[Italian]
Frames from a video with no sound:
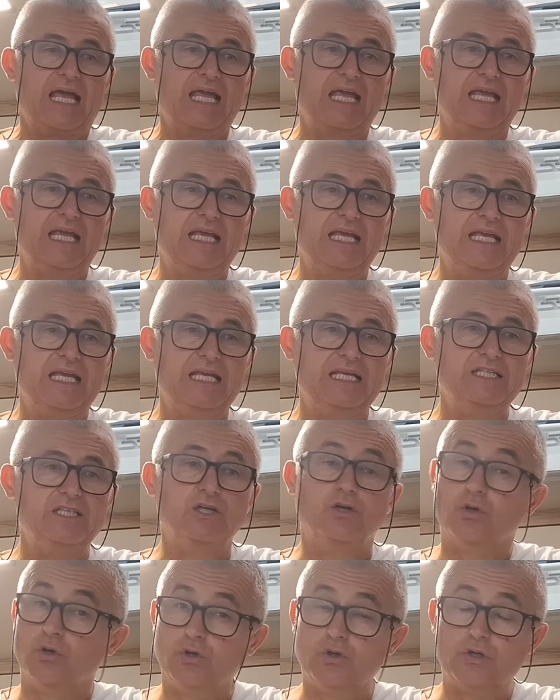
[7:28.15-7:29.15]
e
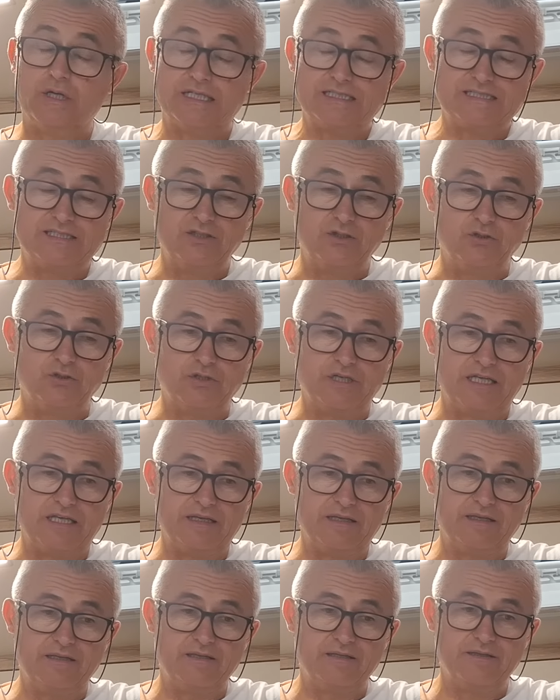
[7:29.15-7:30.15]
di
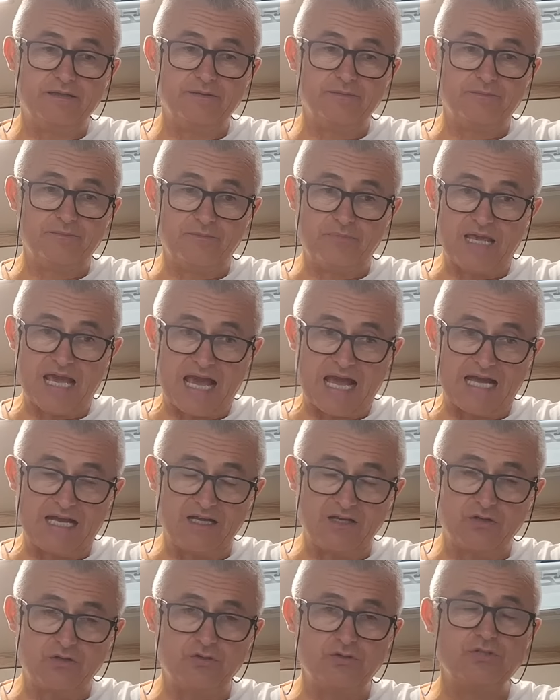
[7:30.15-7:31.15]
colorazione
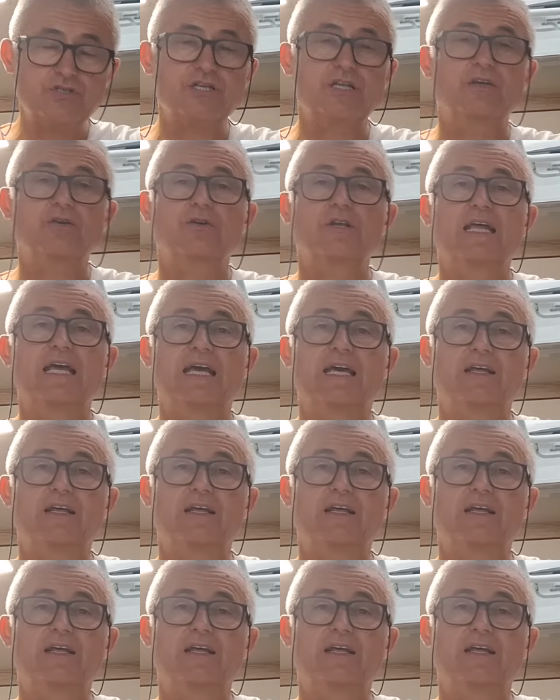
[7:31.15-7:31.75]
bianco se non